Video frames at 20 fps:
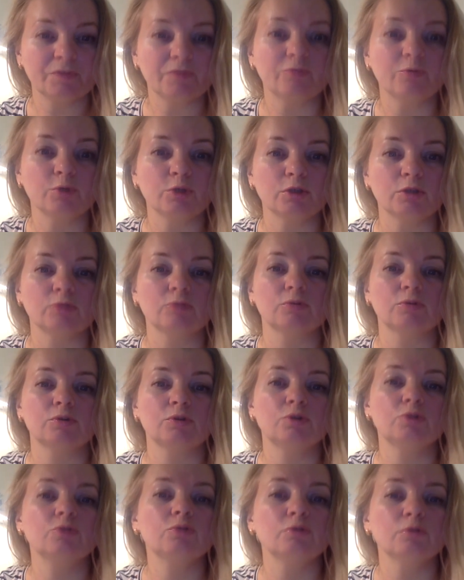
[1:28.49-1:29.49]
Вот оно,
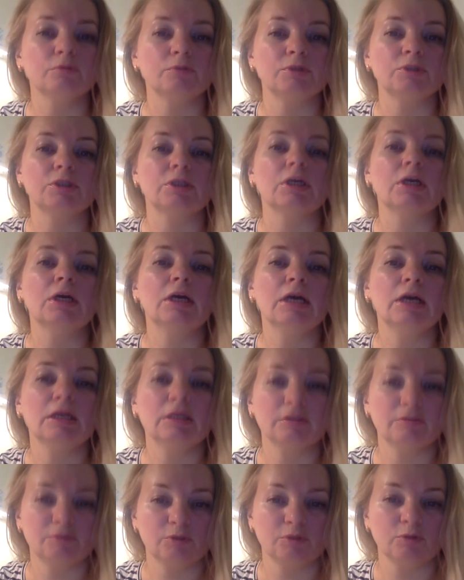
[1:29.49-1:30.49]
чудовище,
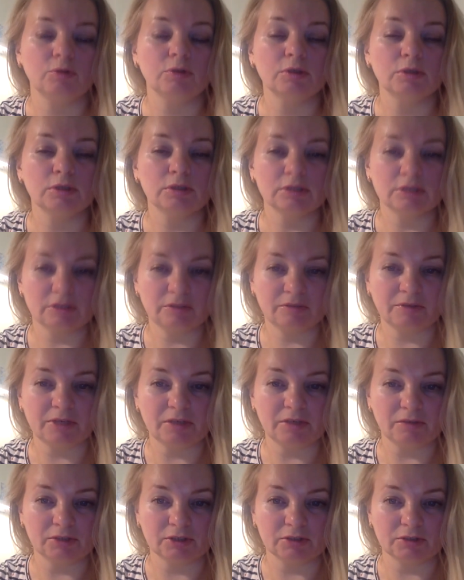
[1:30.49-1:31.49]
это все
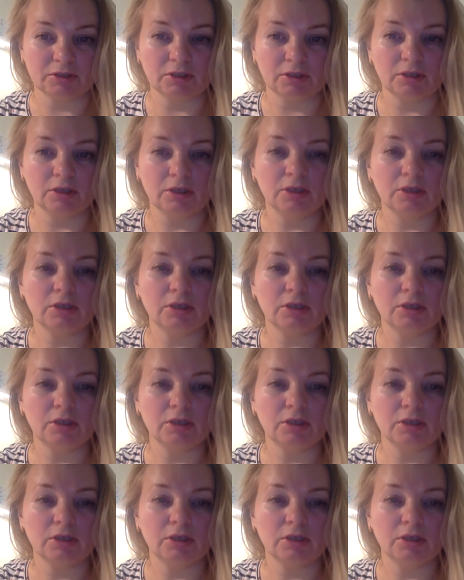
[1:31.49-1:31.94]
сотворившее.